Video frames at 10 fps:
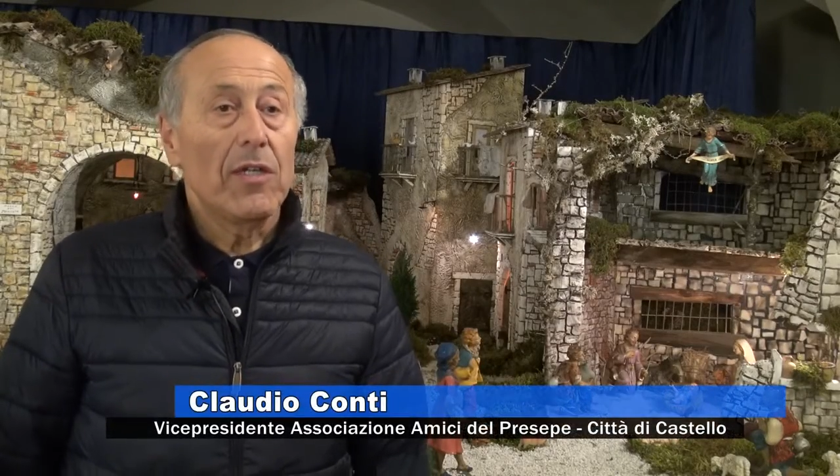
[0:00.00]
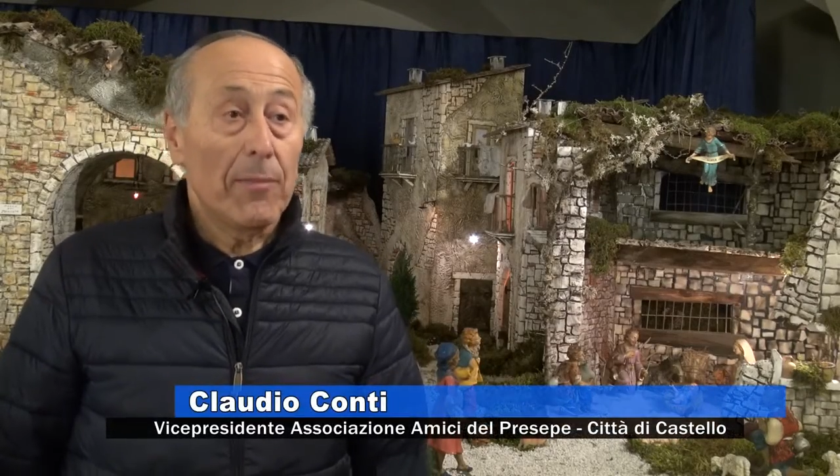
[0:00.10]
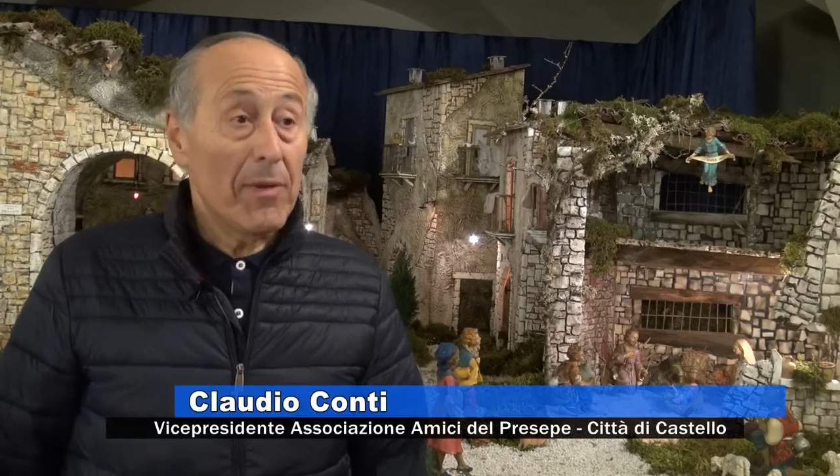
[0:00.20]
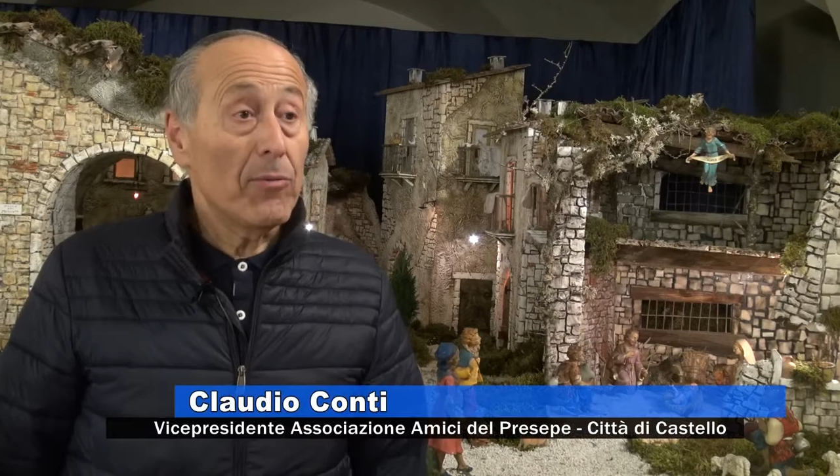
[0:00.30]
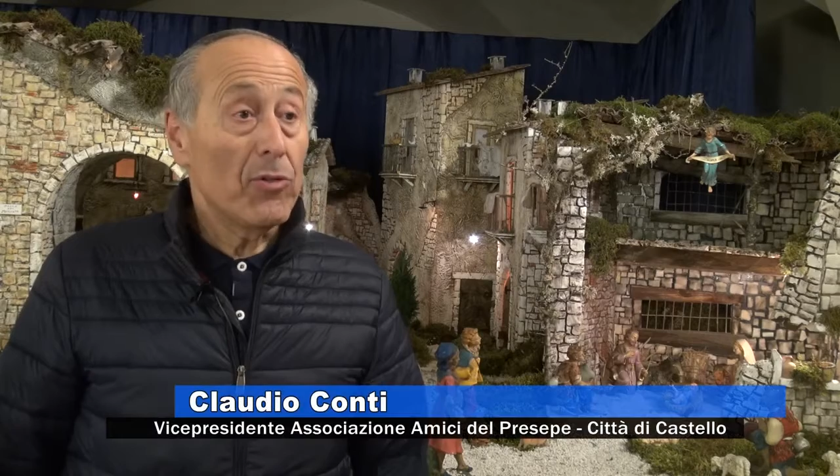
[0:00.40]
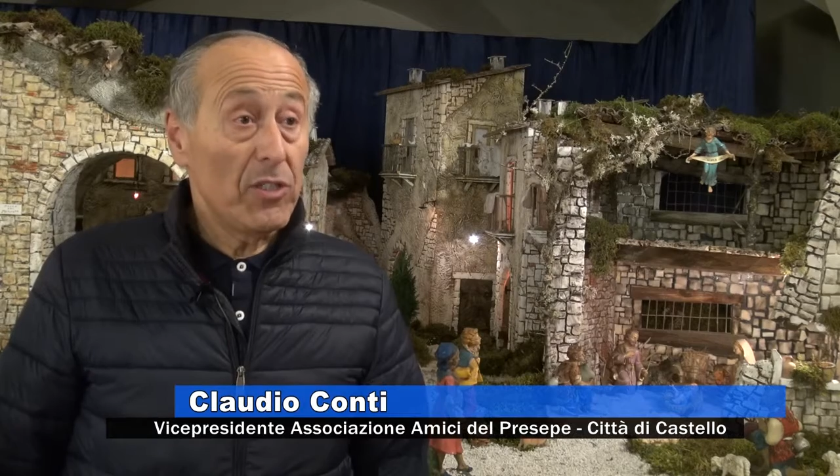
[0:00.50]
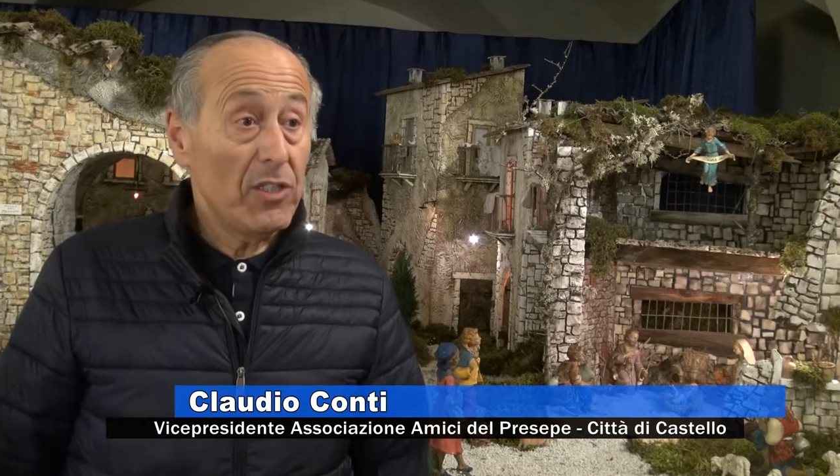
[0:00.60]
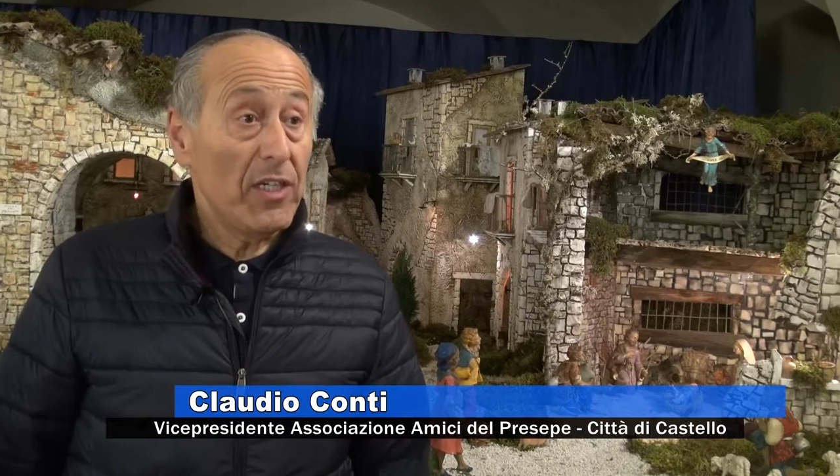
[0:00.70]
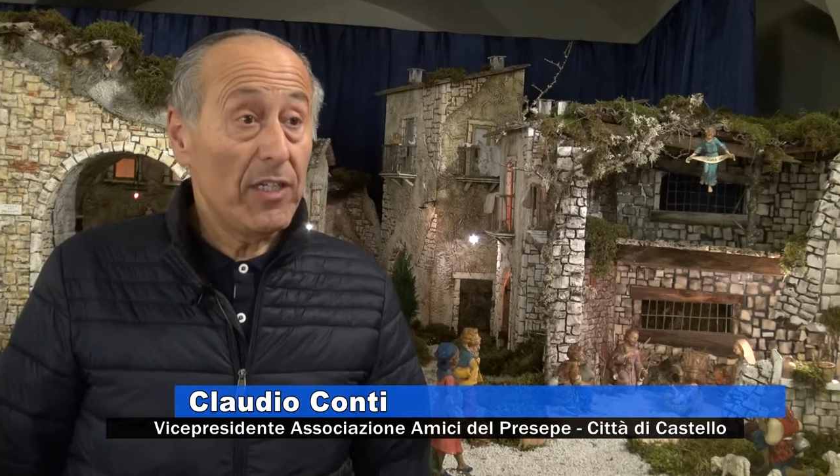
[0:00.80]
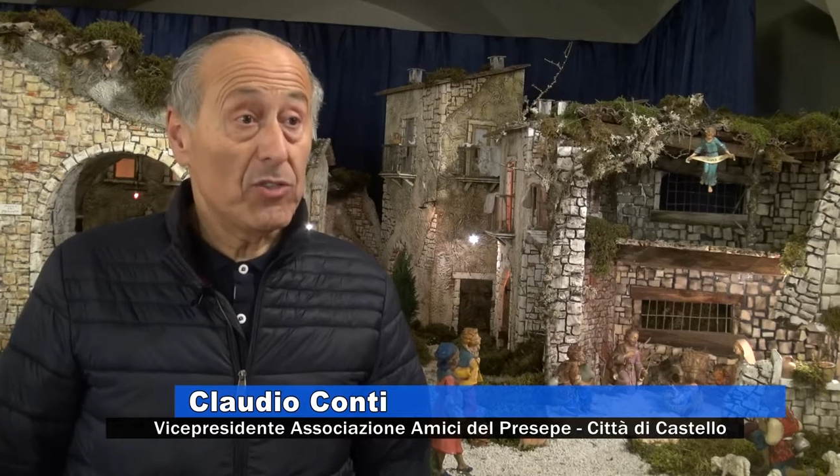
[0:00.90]
e abbiamo
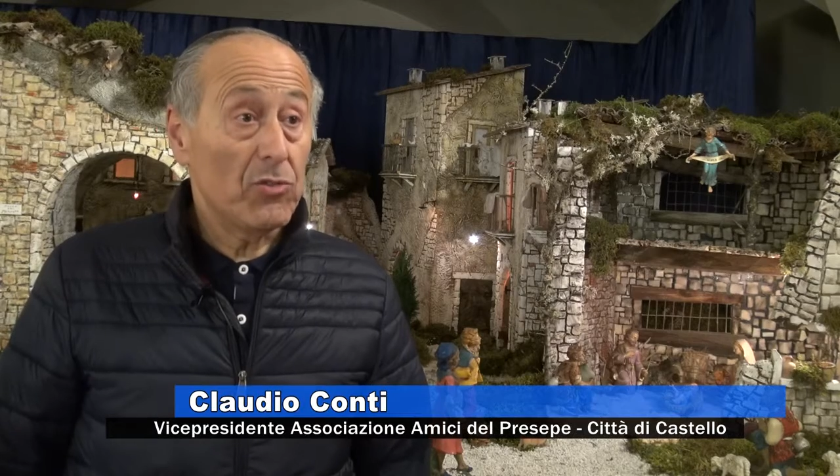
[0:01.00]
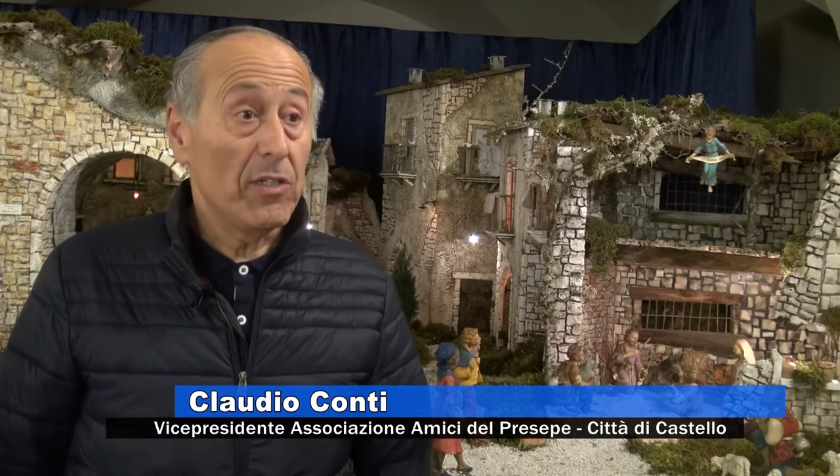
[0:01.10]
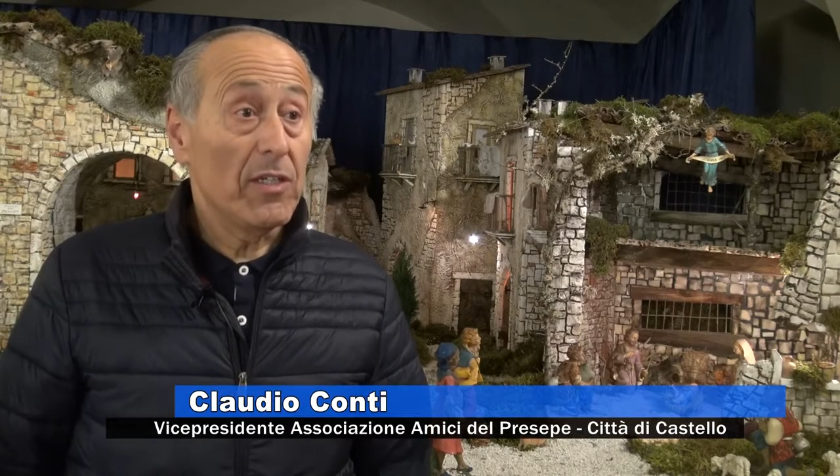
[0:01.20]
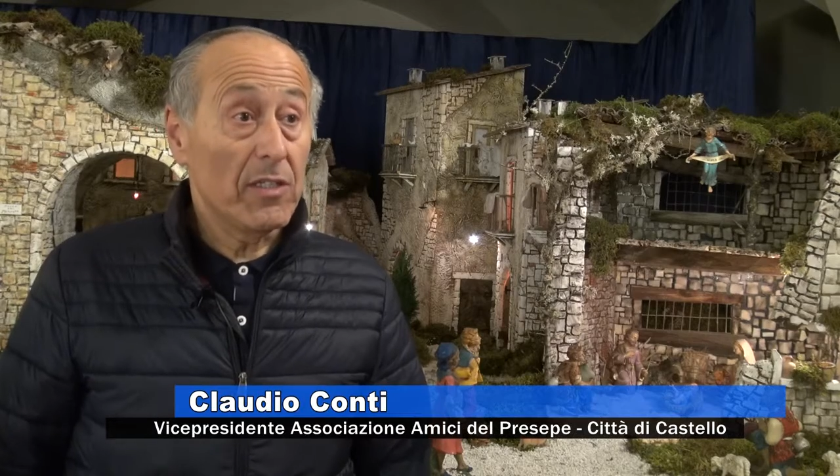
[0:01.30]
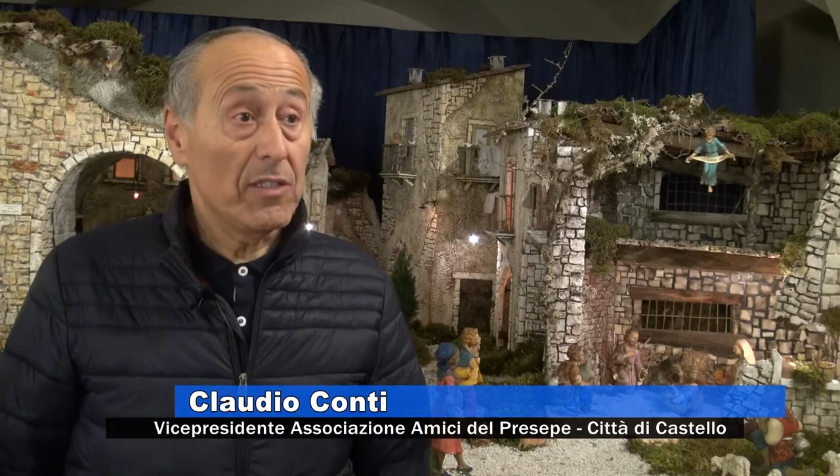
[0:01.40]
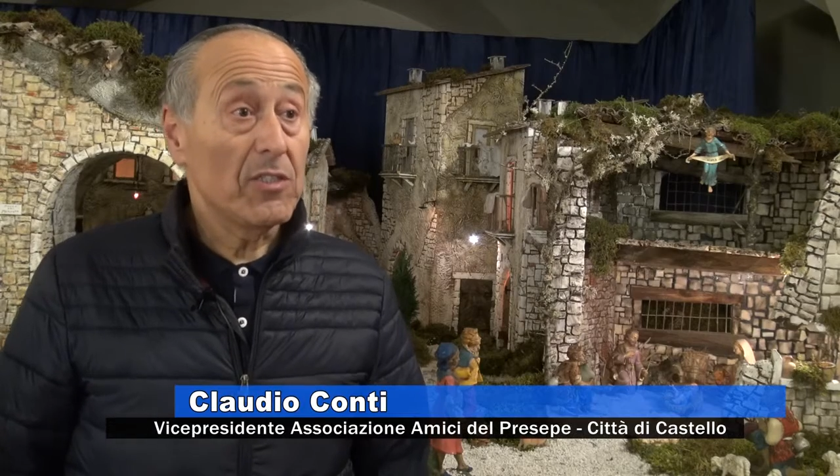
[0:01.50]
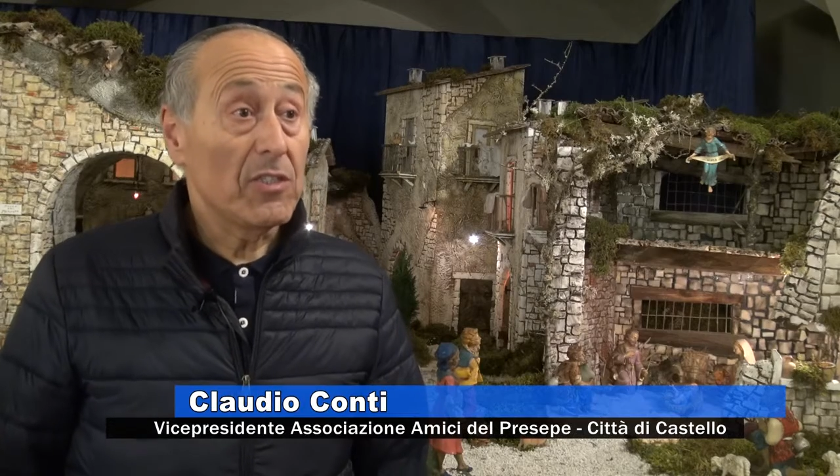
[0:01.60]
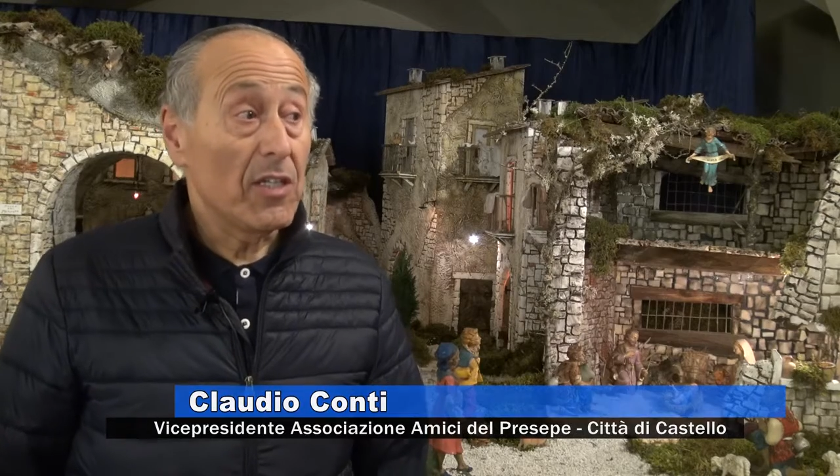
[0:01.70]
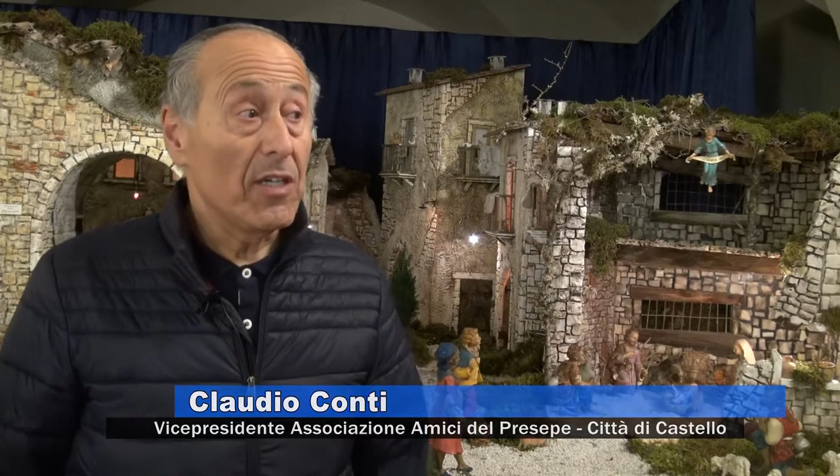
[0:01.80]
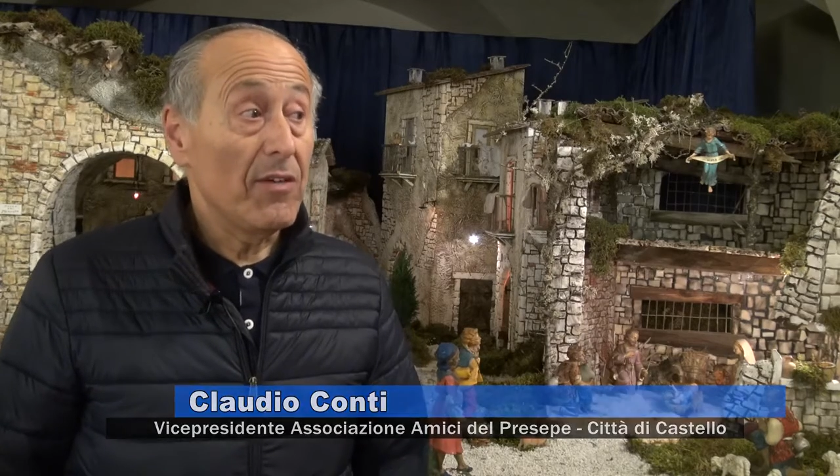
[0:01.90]
richiesto agli
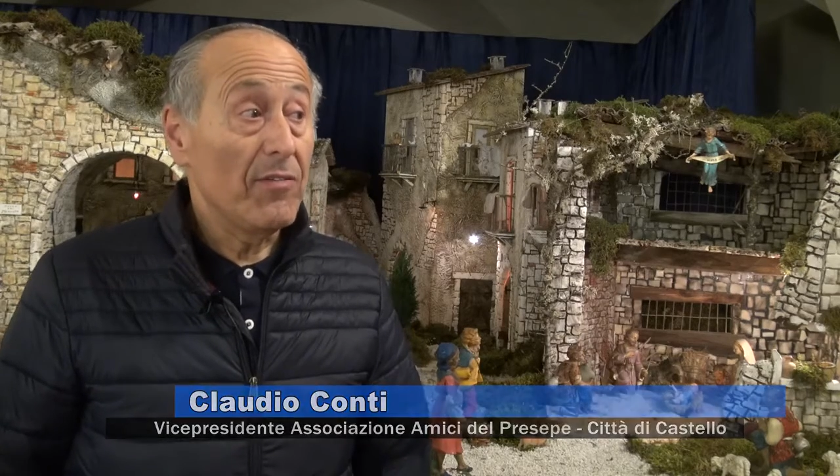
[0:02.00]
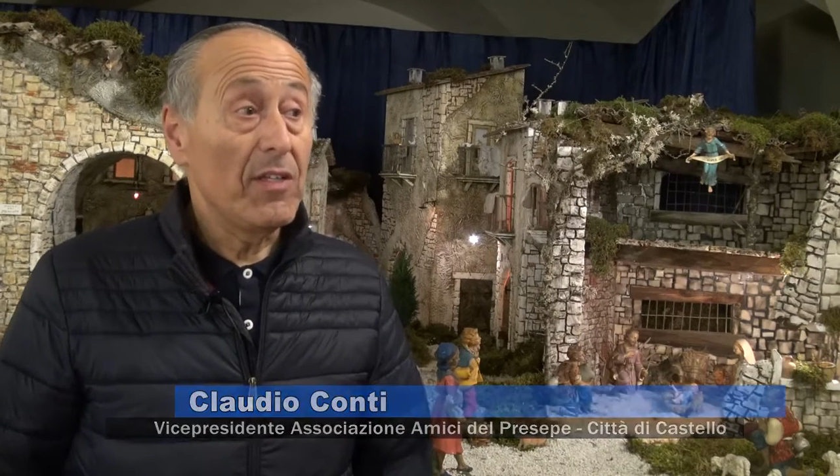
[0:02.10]
artisti che